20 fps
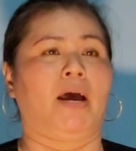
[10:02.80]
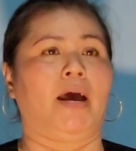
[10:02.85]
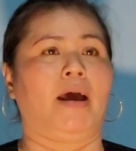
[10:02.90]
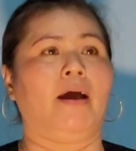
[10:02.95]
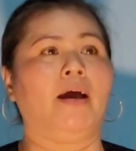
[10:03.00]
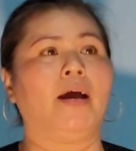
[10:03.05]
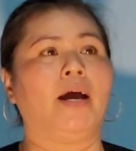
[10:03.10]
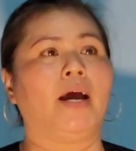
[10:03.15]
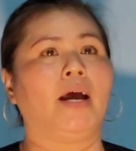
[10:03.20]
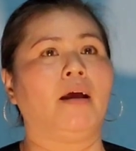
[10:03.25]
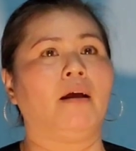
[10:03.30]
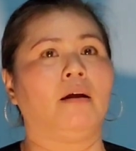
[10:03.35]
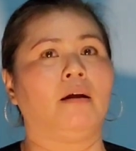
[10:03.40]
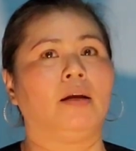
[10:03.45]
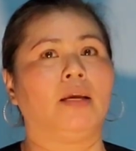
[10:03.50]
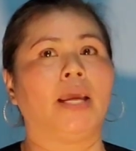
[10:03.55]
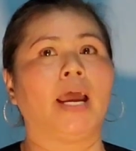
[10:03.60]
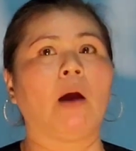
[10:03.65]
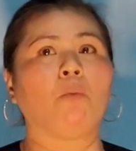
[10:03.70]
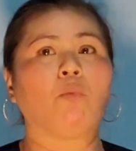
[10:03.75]
mà
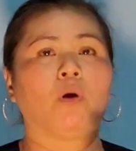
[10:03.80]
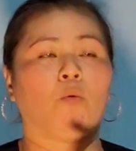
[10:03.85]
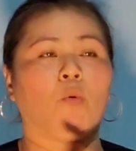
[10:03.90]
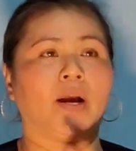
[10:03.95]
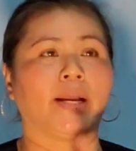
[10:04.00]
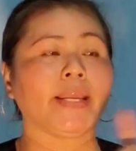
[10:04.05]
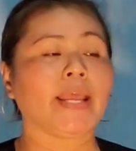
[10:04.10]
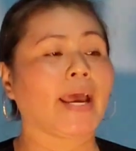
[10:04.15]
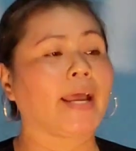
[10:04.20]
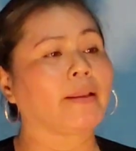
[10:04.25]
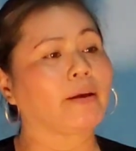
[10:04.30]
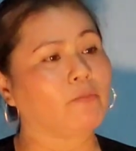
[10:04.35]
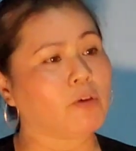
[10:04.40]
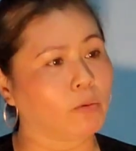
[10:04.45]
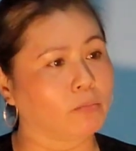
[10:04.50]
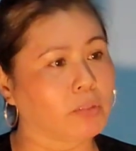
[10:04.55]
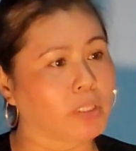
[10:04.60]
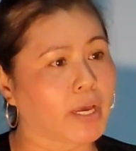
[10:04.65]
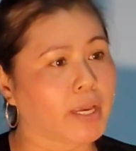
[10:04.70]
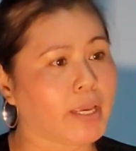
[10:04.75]
cái ông mà quản gia trong
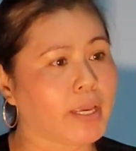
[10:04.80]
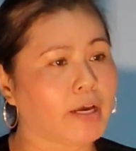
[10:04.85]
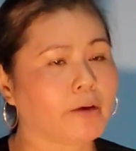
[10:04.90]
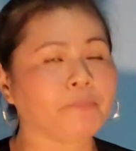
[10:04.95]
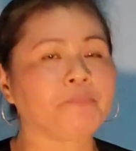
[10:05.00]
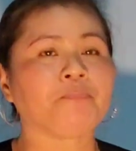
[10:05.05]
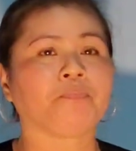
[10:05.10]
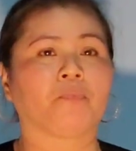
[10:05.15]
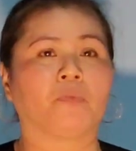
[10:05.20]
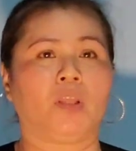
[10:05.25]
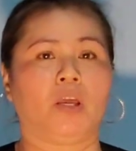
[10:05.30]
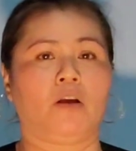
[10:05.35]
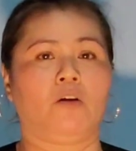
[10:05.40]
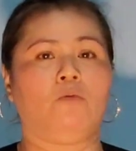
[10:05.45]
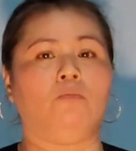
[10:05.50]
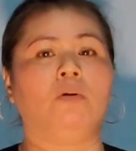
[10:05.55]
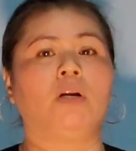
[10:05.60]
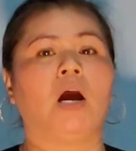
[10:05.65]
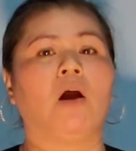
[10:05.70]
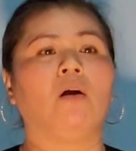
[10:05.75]
công ty á, thì
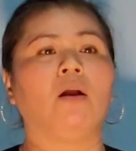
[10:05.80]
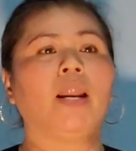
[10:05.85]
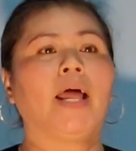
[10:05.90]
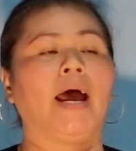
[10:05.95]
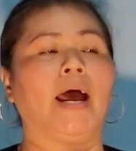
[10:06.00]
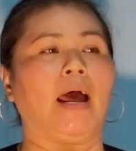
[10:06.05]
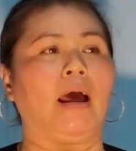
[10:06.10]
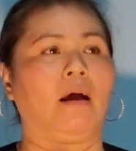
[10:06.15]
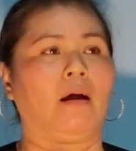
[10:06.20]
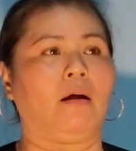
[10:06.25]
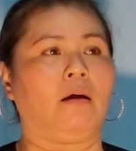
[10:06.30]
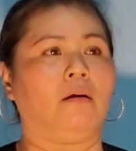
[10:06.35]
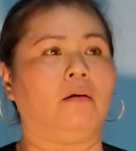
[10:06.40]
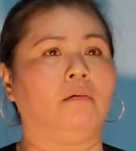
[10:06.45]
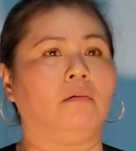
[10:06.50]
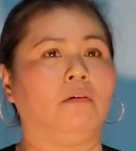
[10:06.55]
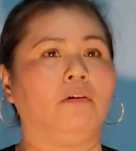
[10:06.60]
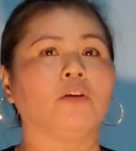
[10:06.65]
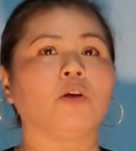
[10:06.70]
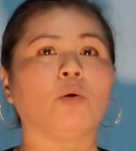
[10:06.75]
cũng nói là
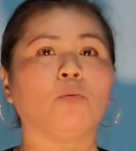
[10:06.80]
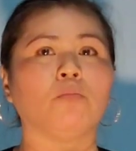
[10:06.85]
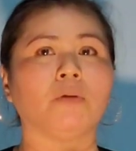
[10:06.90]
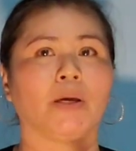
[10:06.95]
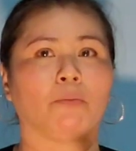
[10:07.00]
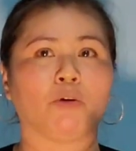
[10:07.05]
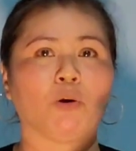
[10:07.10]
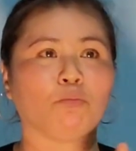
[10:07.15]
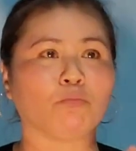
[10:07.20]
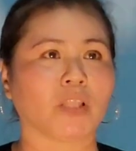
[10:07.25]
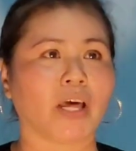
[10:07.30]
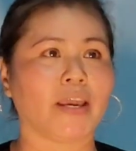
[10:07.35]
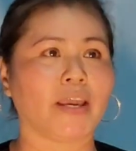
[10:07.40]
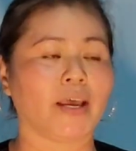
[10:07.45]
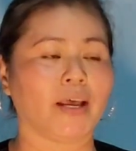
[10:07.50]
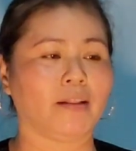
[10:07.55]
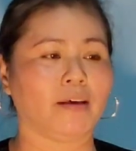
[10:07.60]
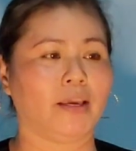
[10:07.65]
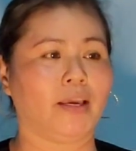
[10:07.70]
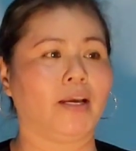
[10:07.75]
nói chung trong công ty
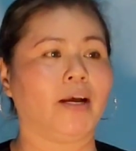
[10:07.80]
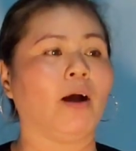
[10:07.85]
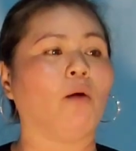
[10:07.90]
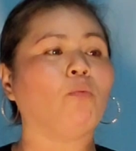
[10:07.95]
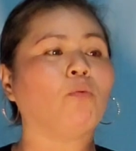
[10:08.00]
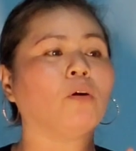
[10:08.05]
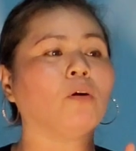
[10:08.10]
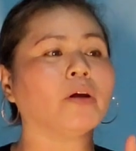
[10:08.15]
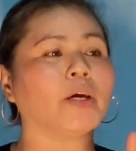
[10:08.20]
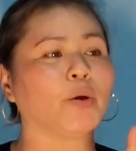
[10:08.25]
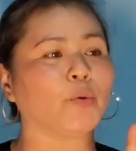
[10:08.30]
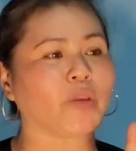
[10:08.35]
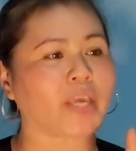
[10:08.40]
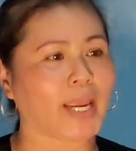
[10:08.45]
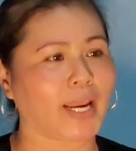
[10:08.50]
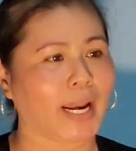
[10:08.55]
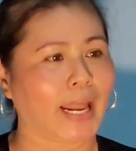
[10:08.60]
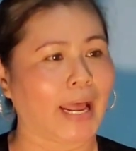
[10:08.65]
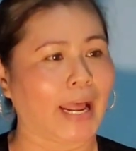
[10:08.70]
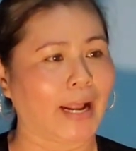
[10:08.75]
á, thì không có kêu
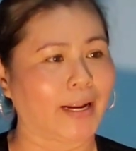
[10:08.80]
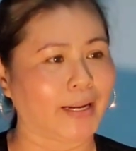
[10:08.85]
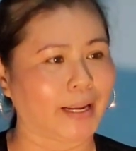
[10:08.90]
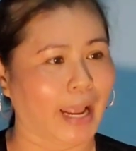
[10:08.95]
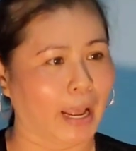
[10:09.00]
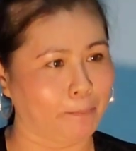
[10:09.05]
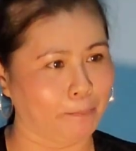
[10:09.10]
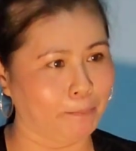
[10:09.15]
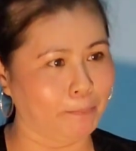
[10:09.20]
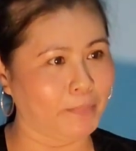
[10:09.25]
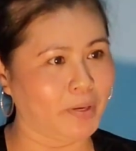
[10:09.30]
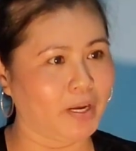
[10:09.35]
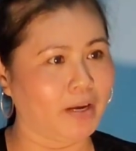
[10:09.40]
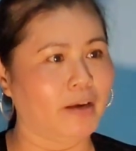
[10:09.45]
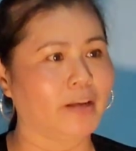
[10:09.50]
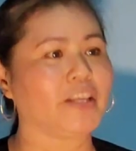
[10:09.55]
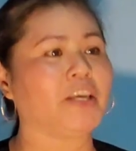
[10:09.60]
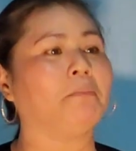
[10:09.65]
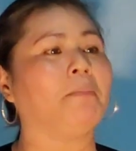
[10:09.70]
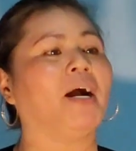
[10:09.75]
chị là Cẩm
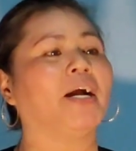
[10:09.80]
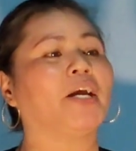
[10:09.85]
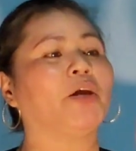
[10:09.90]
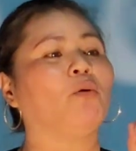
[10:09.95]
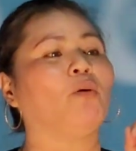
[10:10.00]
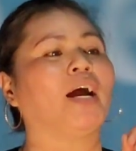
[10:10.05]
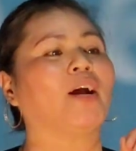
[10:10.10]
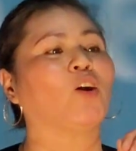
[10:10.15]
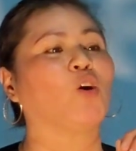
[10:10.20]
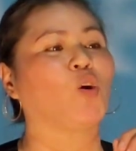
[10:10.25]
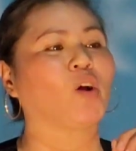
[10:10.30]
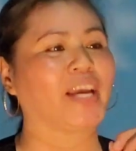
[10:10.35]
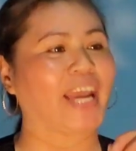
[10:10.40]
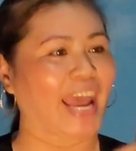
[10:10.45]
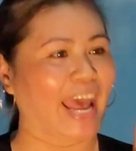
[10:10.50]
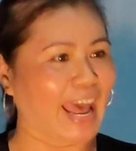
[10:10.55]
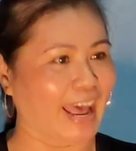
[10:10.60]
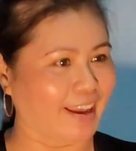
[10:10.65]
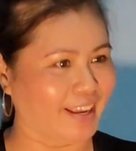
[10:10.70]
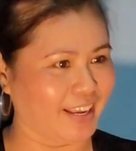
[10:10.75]
nhưng mà kêu là con
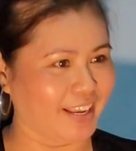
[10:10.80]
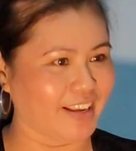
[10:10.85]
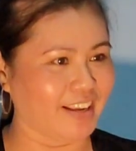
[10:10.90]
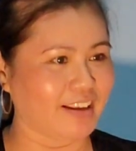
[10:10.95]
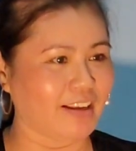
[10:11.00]
cài.